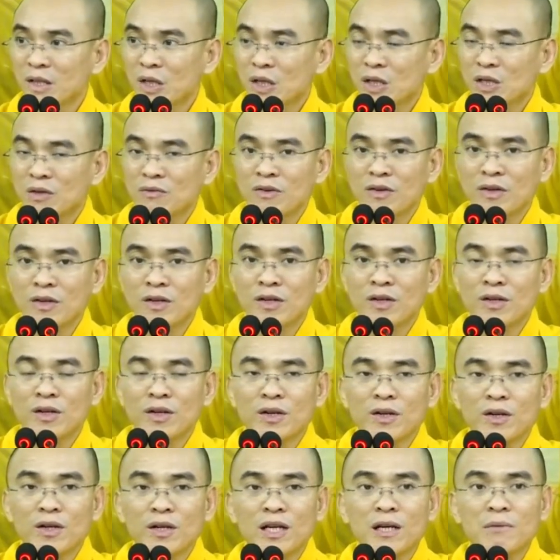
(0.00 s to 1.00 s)
tại vì
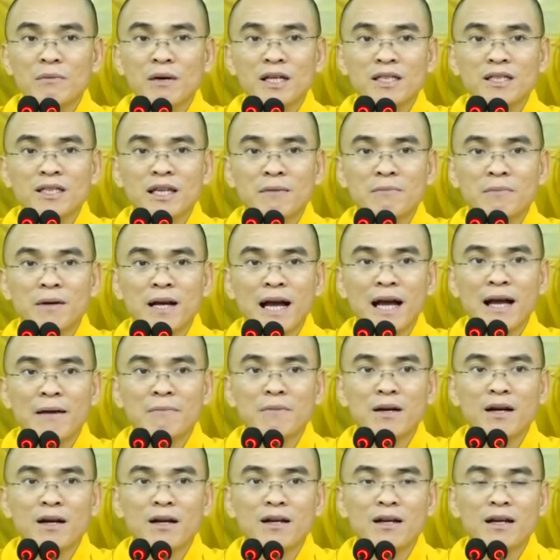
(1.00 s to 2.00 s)
cái bệnh trầm
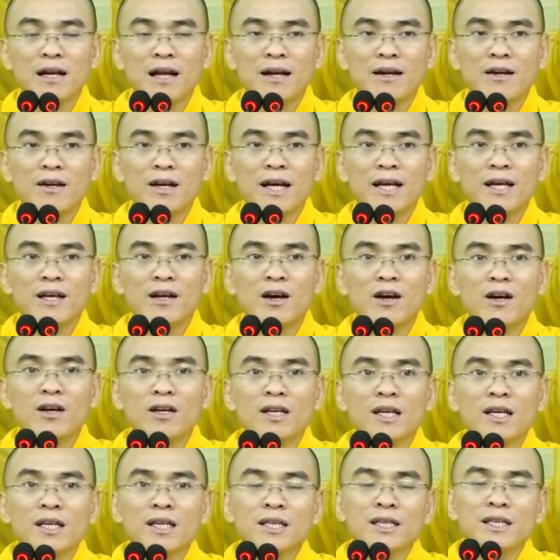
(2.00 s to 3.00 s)
cảm đó là nó hay có
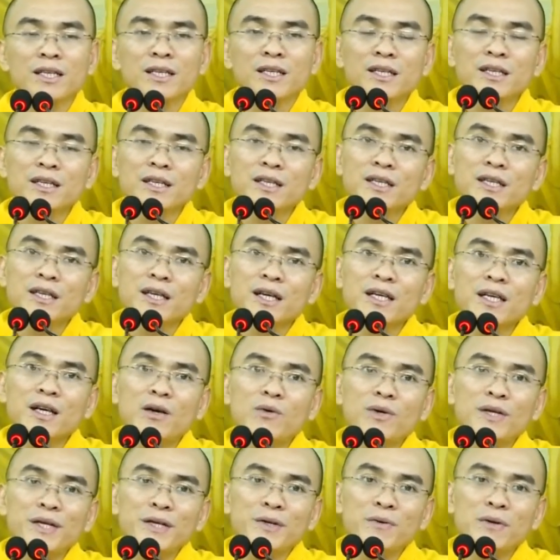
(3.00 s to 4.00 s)
cái cái
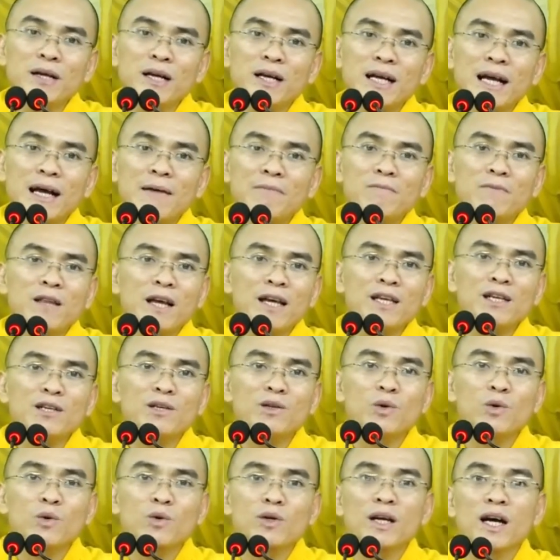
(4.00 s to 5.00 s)
dấu hiệu là cảm thấy
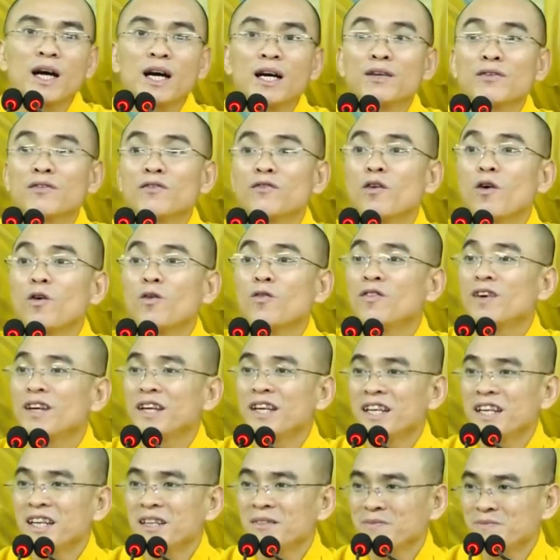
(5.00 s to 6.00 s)
cuộc đời vô
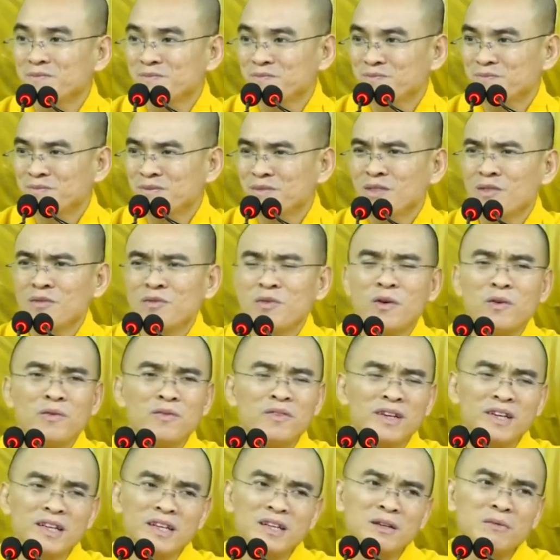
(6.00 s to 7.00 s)
vị lắm nó vô
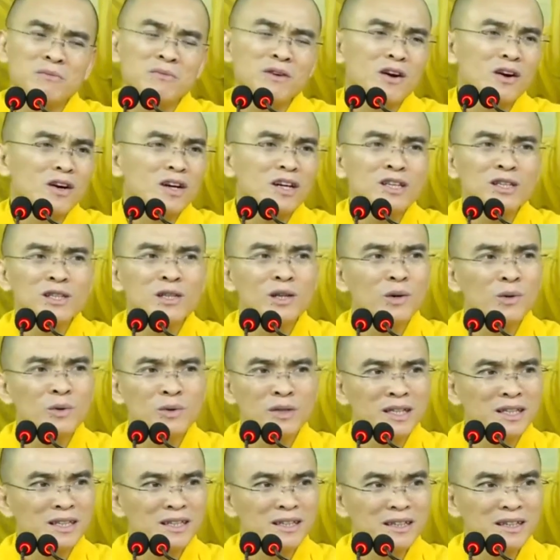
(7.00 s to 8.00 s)
vị nó không còn hứng
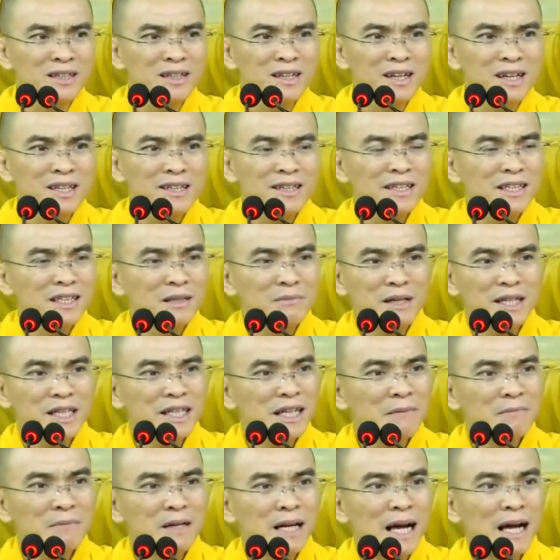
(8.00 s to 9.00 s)
thú nữa cái người bị
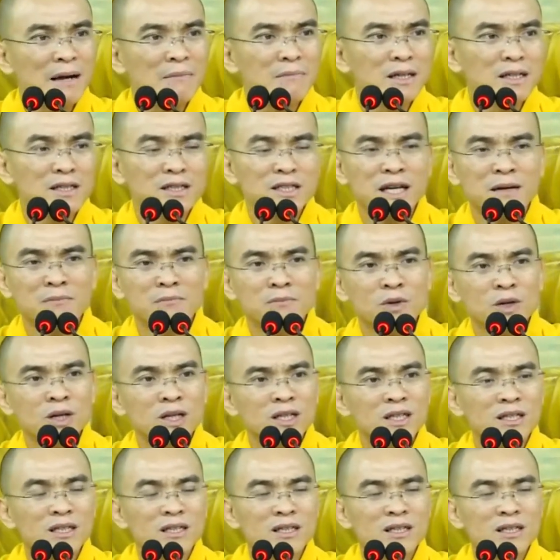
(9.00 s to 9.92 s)
trầm cảm là trầm ức,